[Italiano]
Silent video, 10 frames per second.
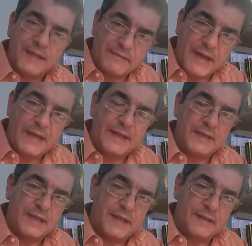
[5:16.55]
livelli
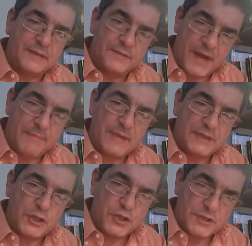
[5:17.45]
di
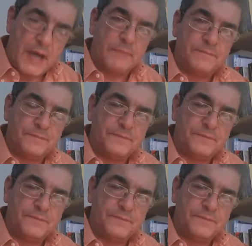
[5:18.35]
drammaticità.